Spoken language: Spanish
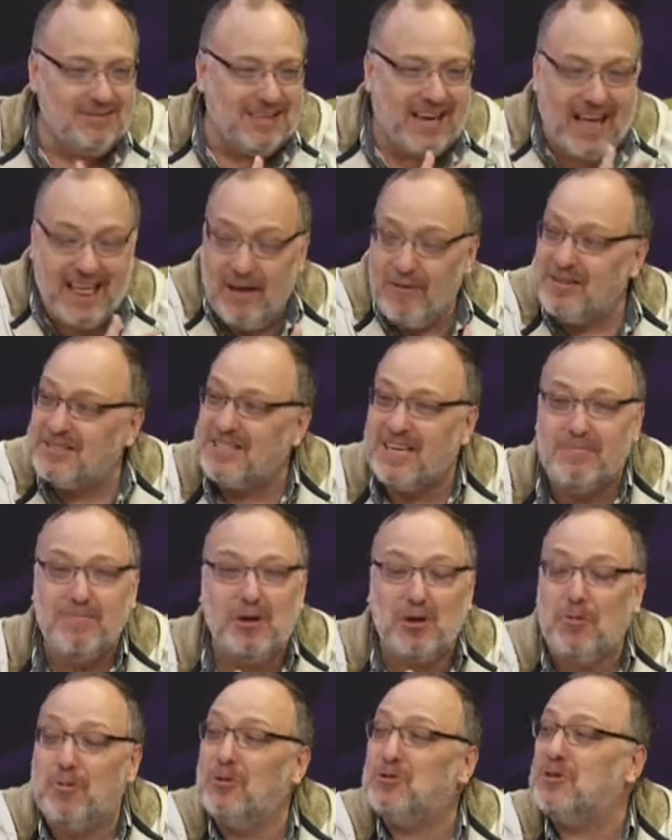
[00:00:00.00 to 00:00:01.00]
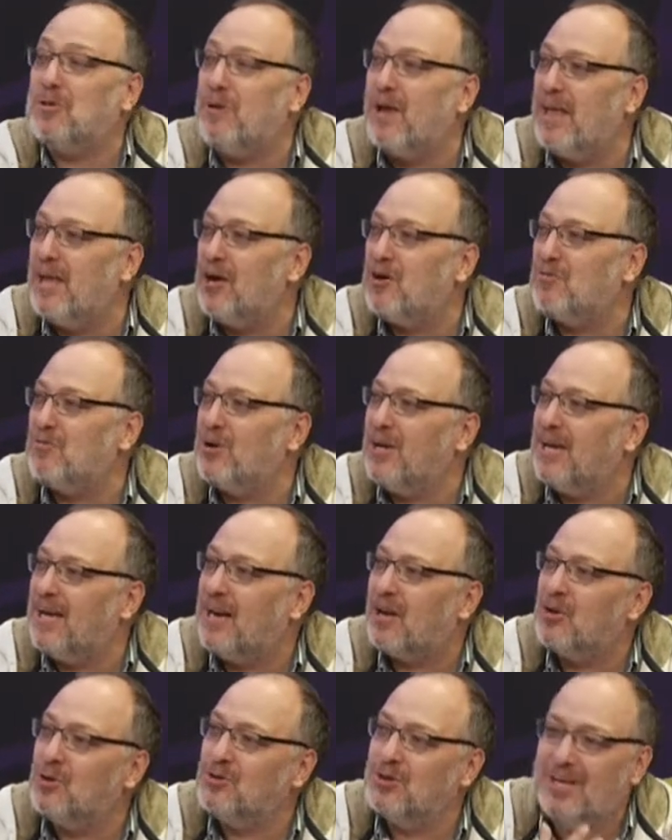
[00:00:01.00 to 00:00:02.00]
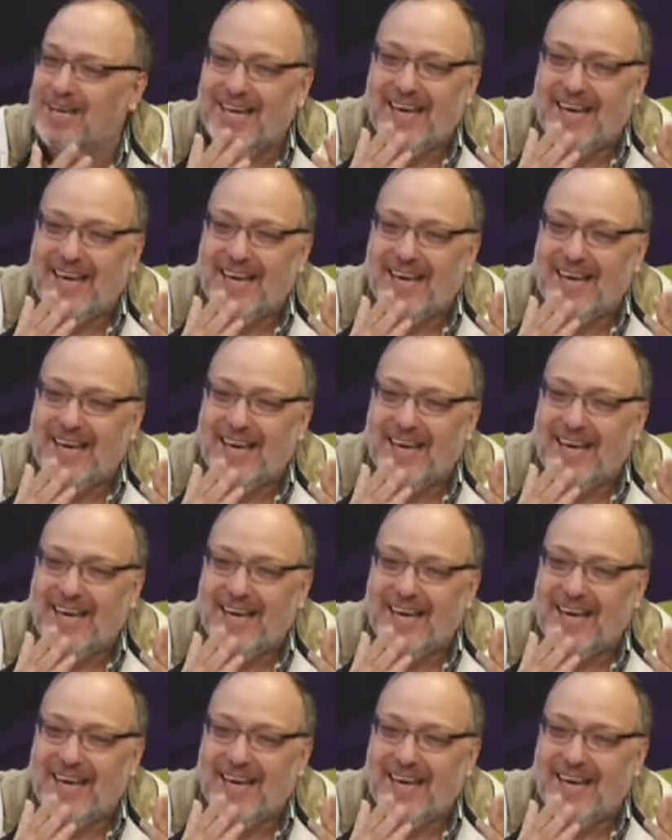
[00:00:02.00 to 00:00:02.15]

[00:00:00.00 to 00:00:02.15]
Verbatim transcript: cada vez hay menos posibilidades de comunicarnos.